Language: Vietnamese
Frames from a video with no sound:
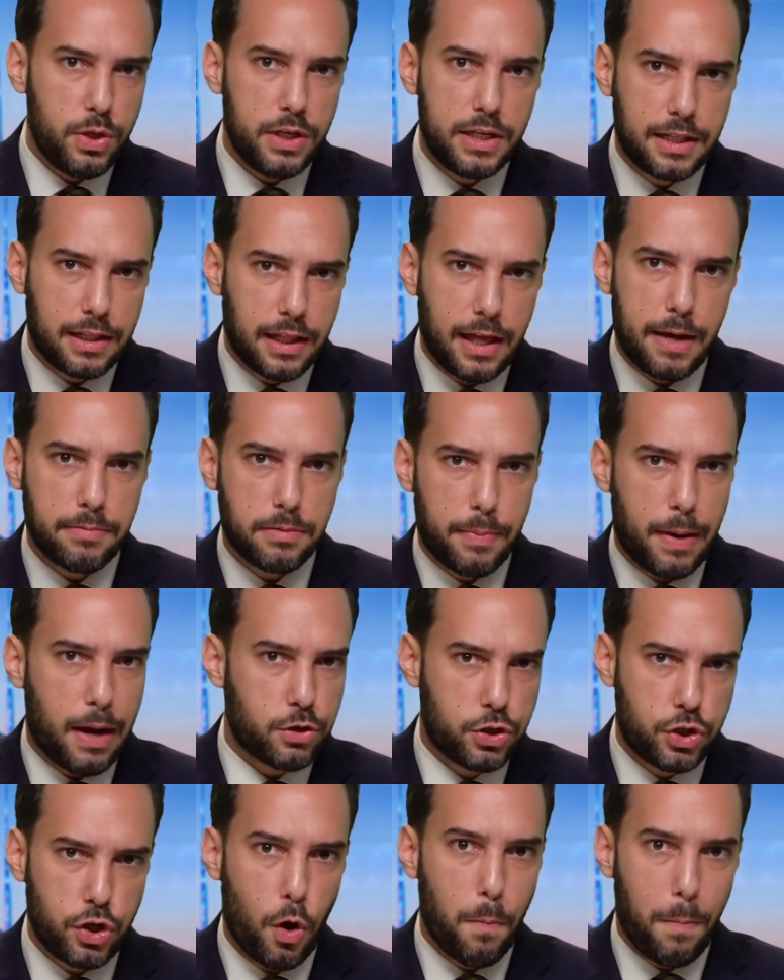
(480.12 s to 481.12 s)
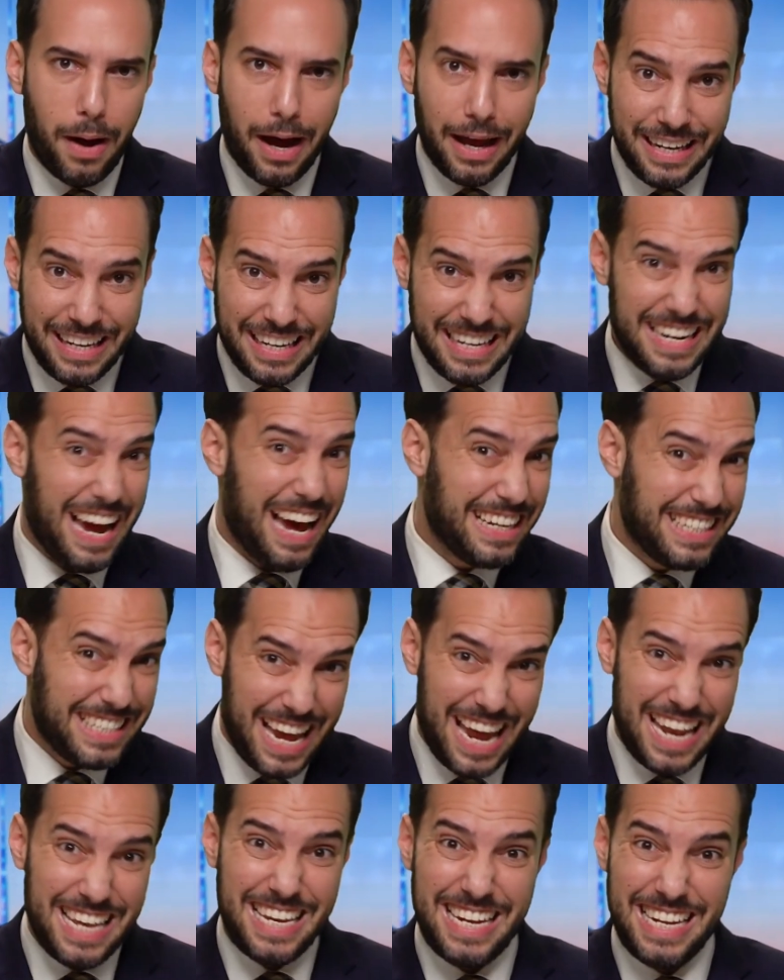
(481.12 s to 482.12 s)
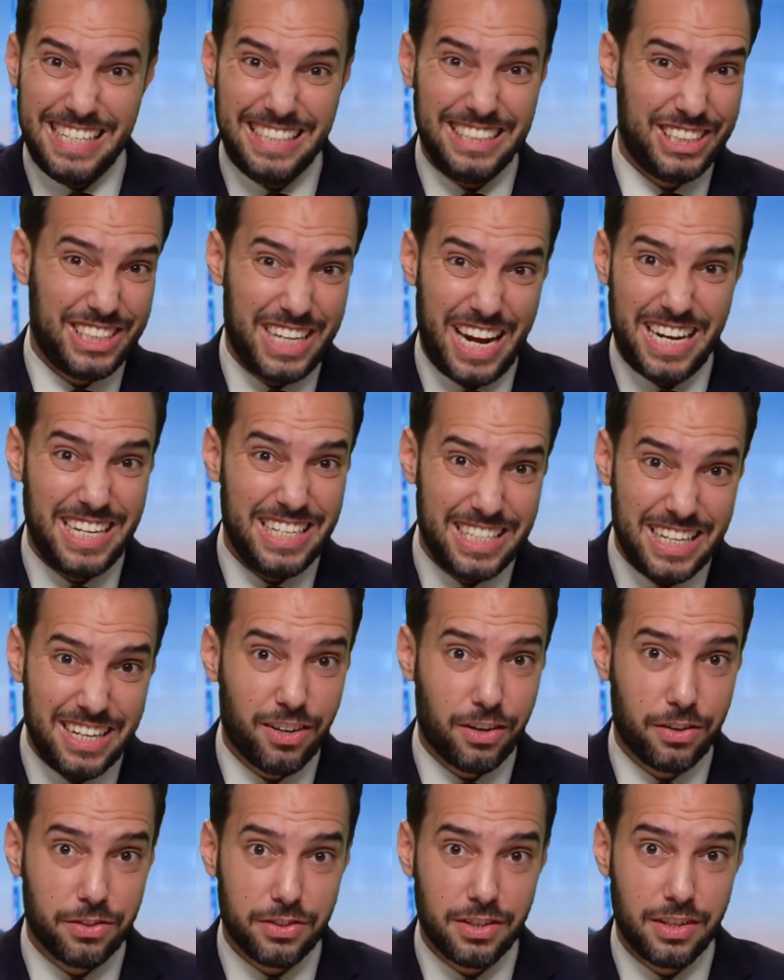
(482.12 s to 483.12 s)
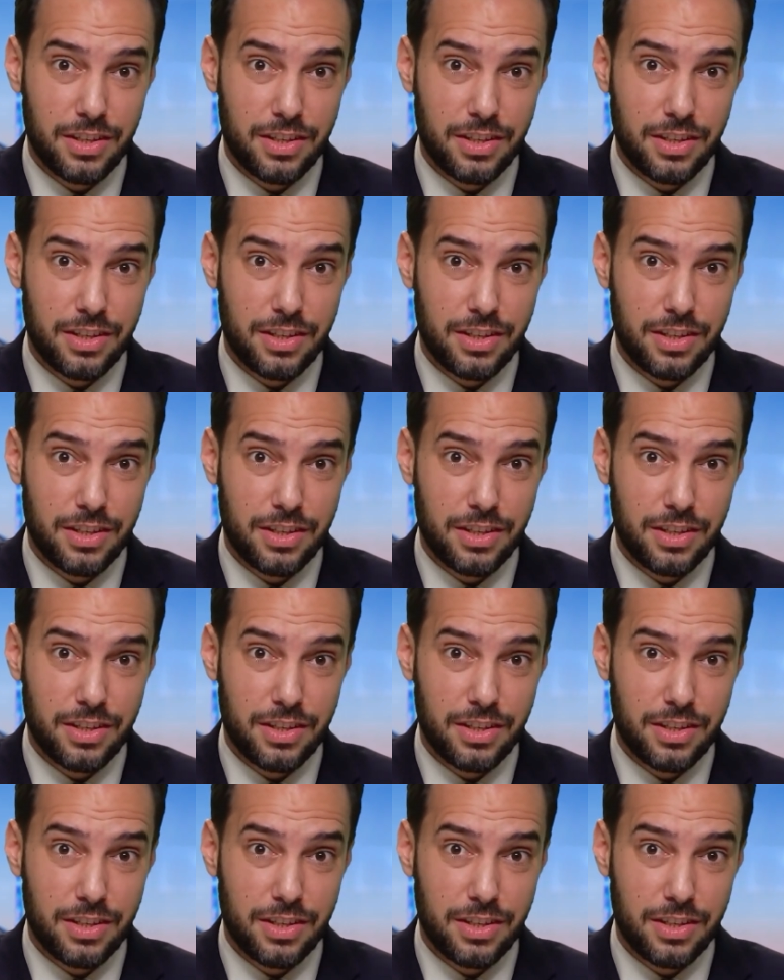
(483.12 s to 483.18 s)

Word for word: những cáo buộc nói Joe Biden tham dự các bữa tối mờ ám.